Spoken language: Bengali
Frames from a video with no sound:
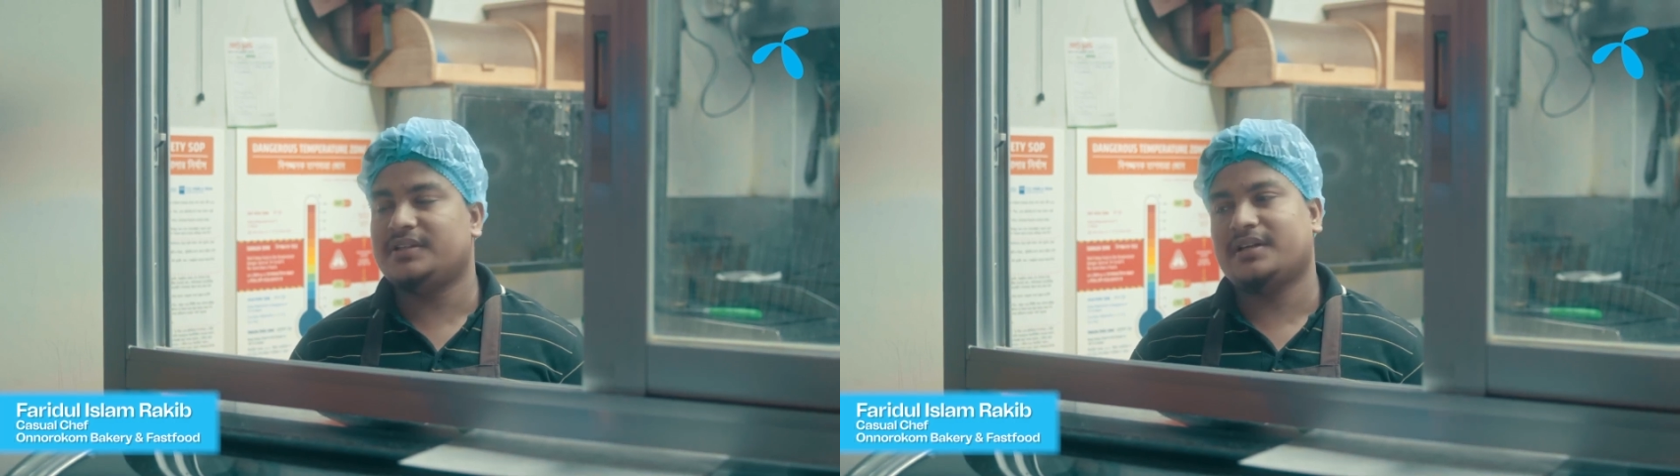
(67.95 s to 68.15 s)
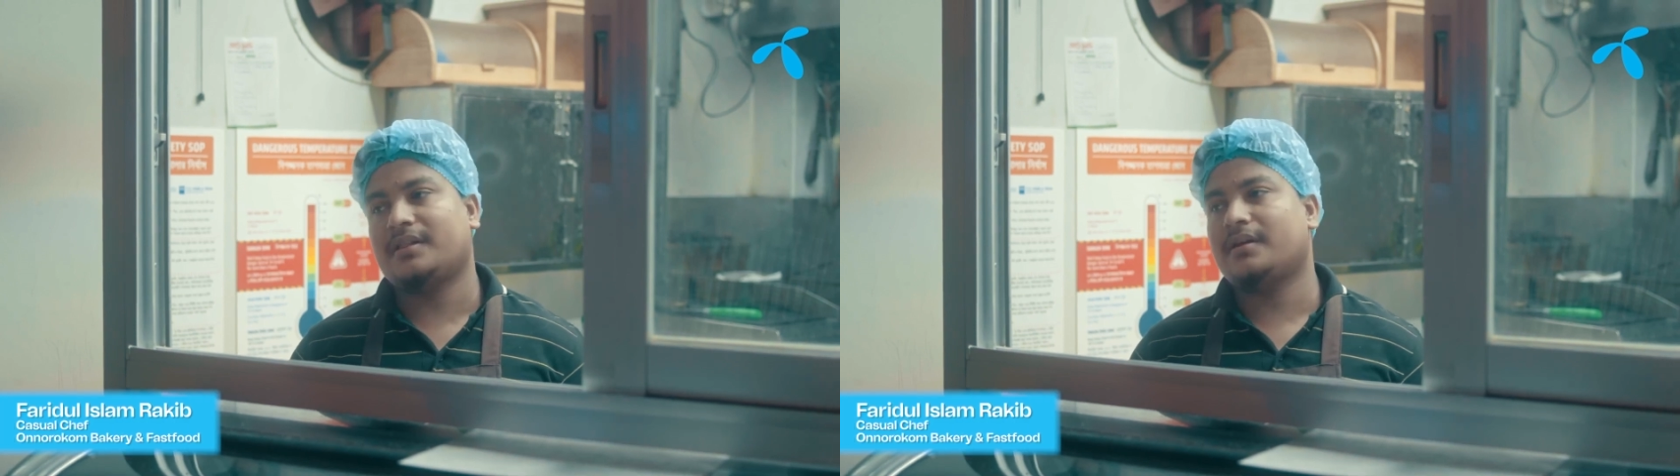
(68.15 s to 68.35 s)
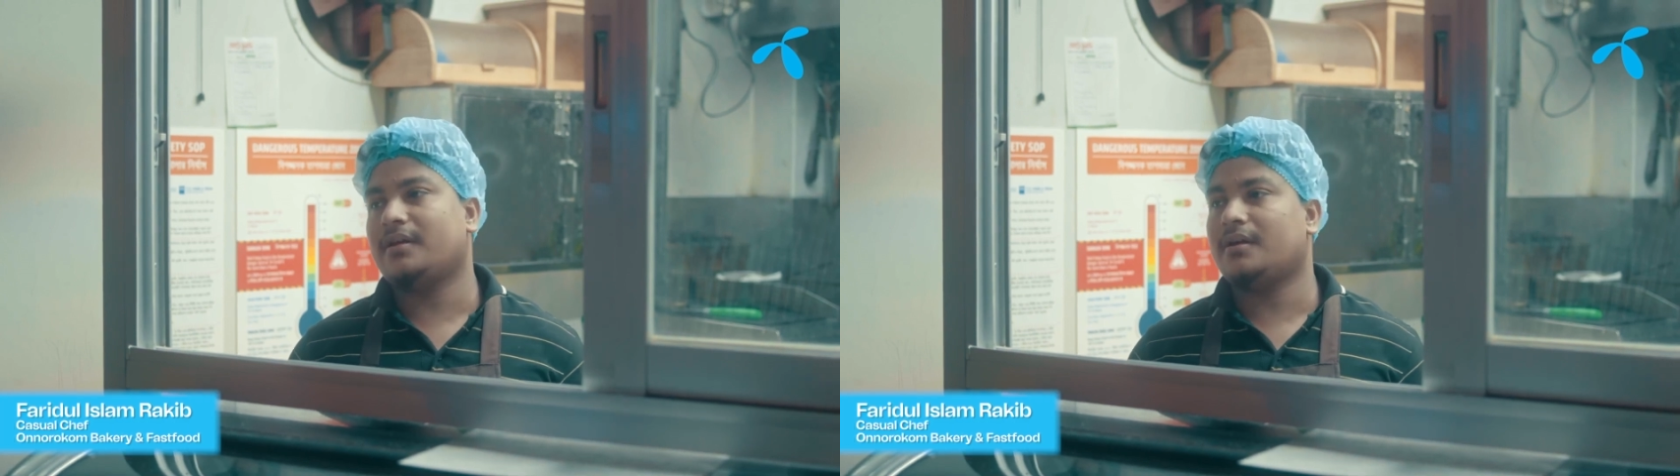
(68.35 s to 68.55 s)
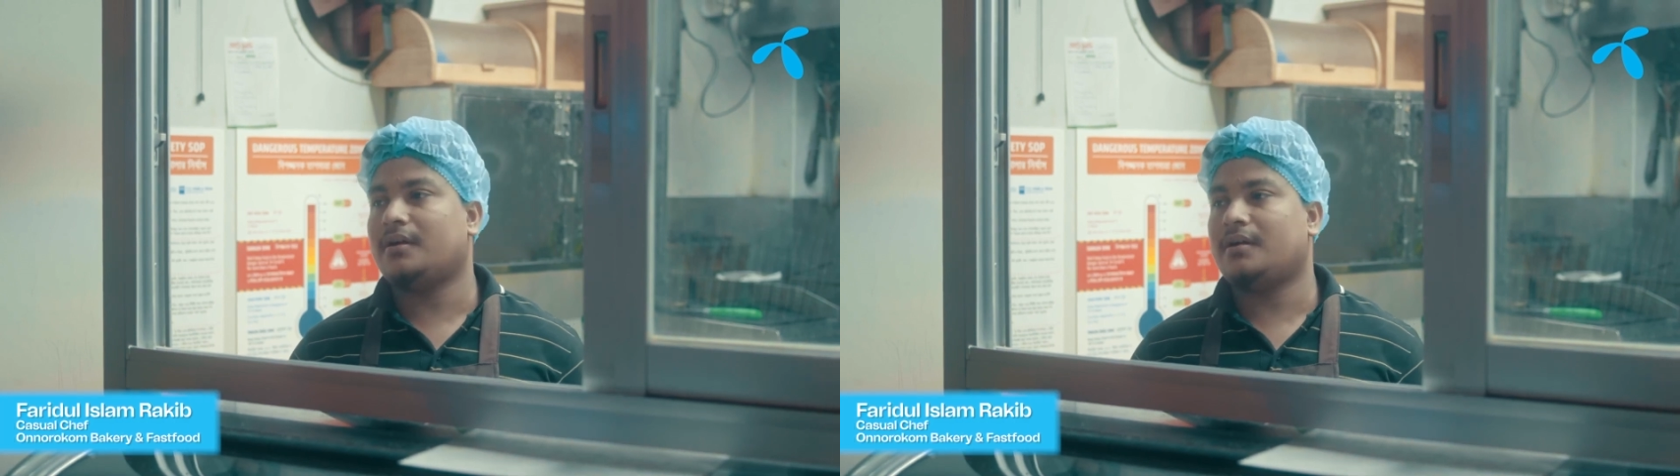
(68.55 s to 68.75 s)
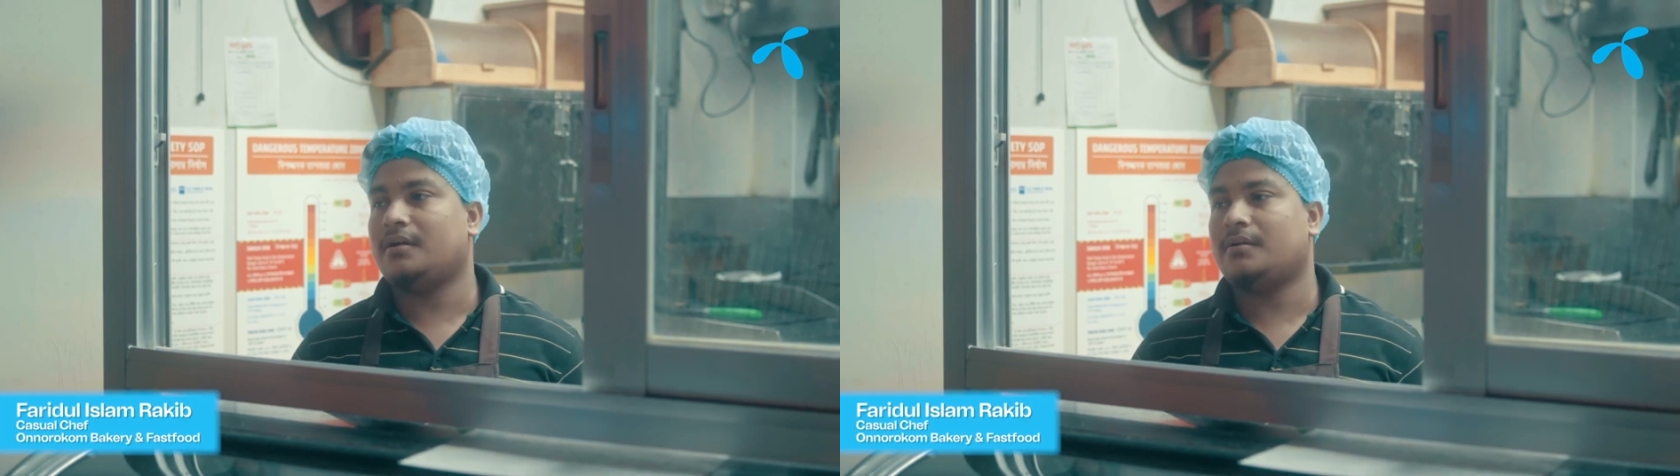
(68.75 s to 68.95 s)
সেটা থেকে
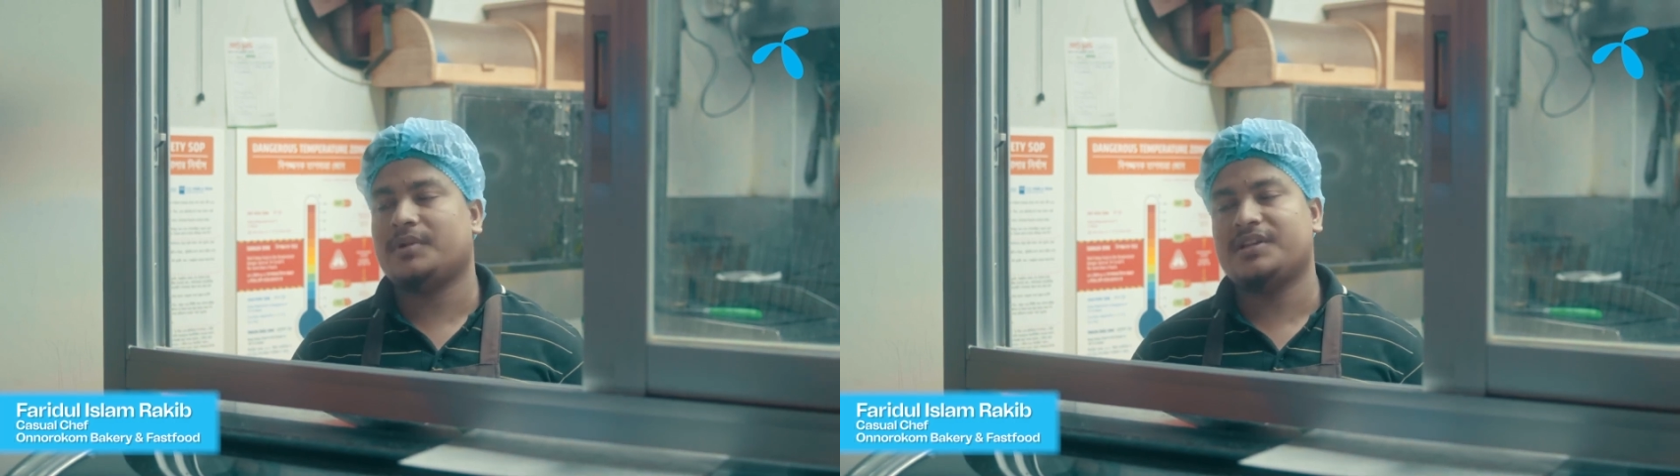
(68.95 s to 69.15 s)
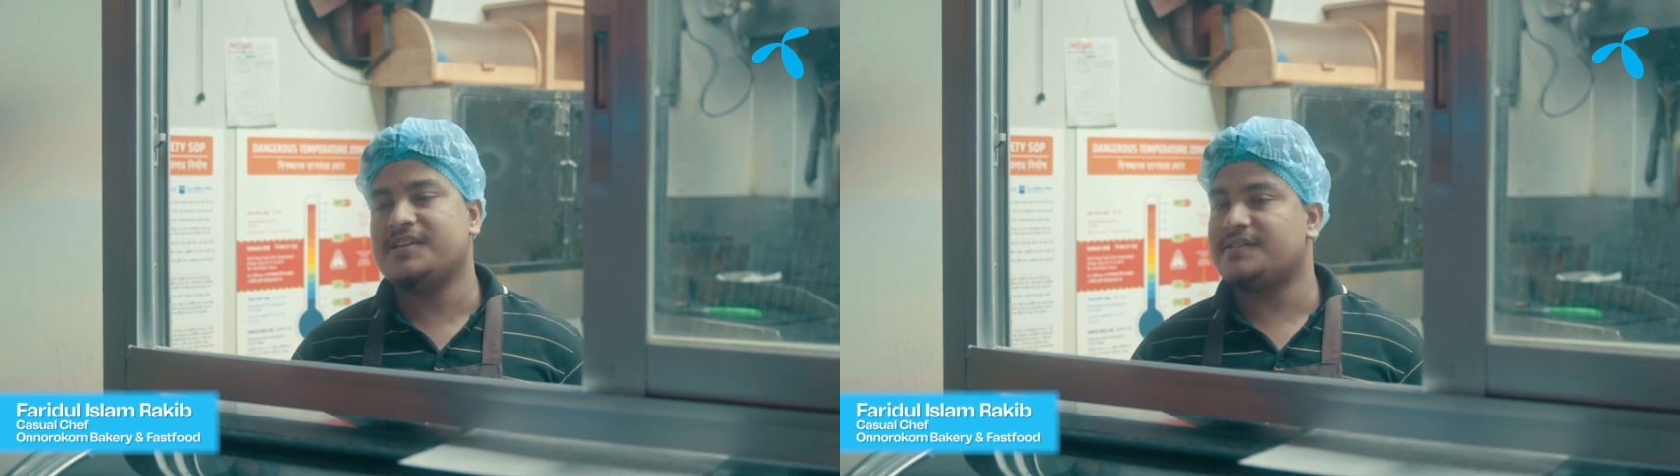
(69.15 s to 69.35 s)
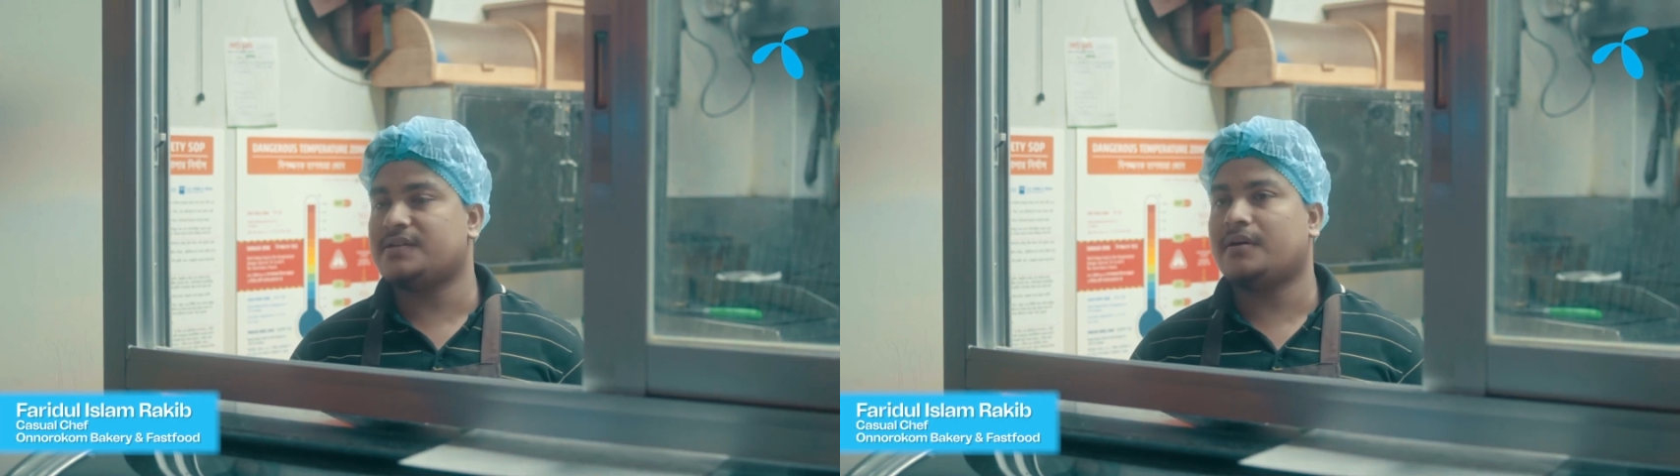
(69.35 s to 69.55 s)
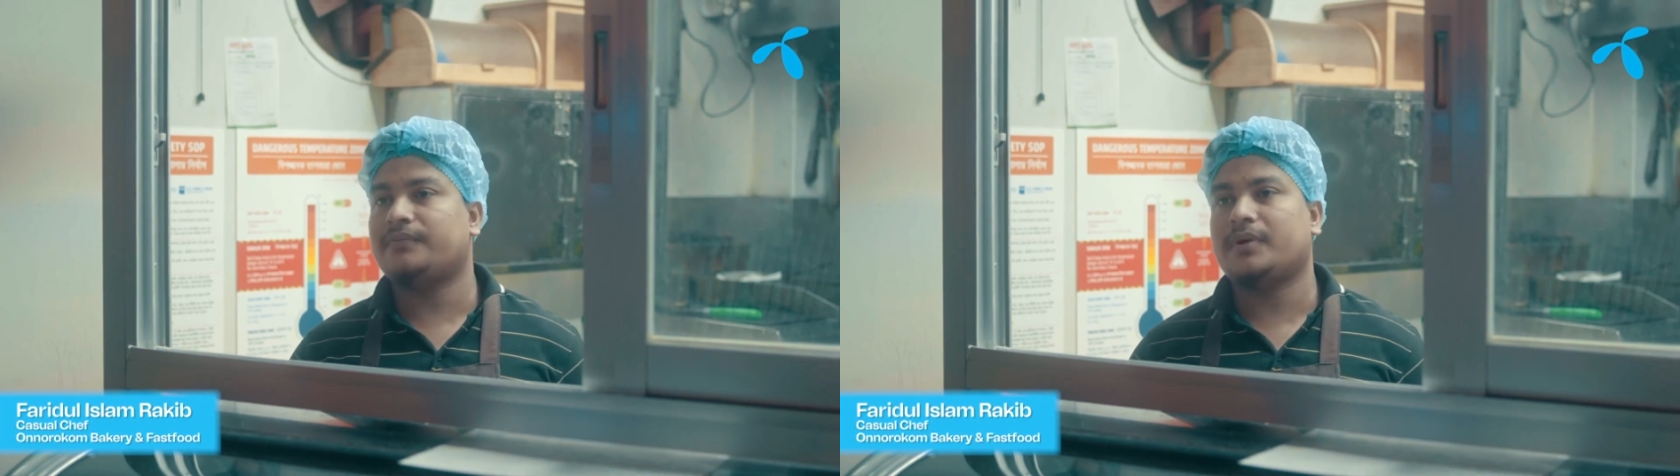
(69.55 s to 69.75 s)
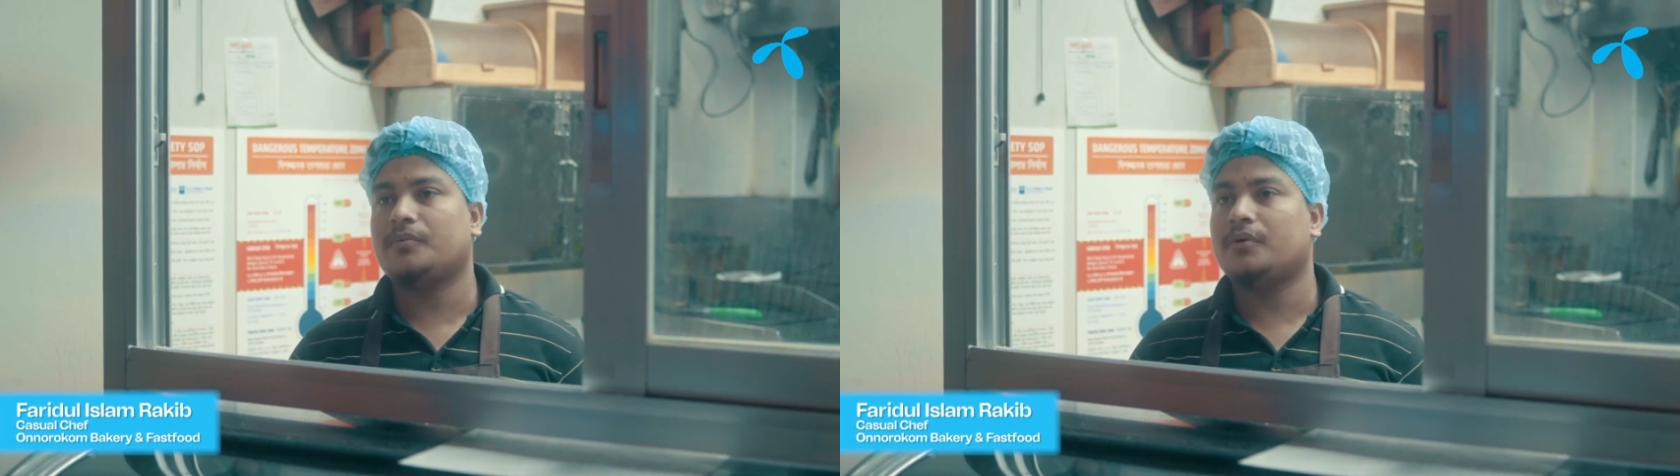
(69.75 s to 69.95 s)
আমাদের স্টাফ
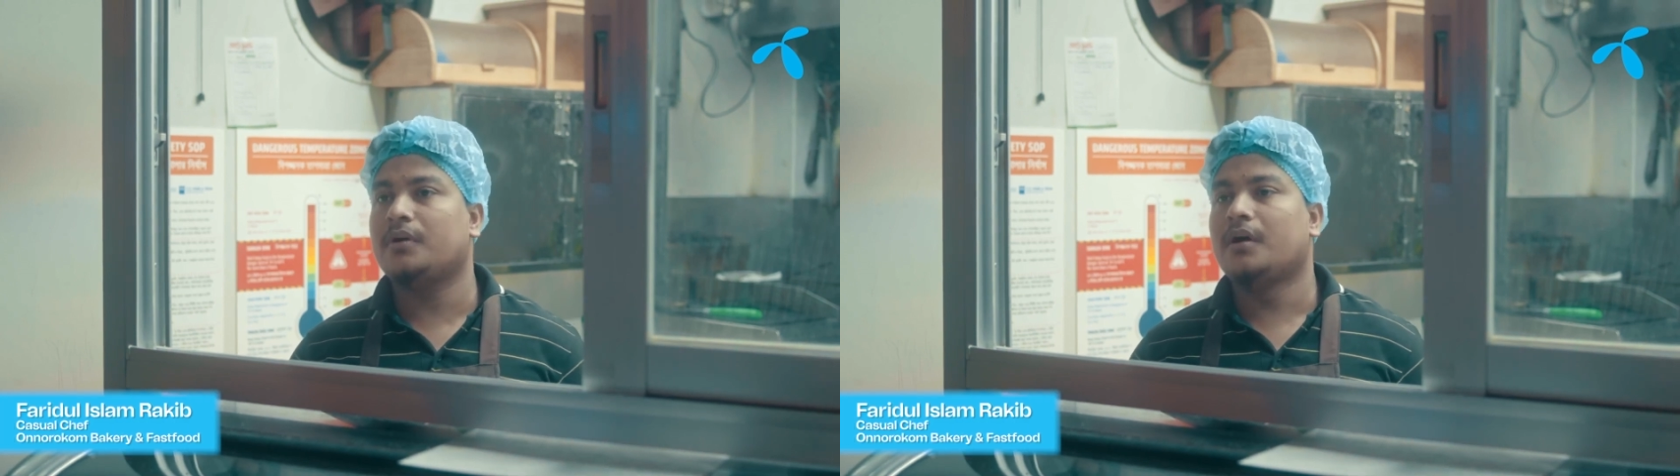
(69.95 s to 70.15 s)
এবং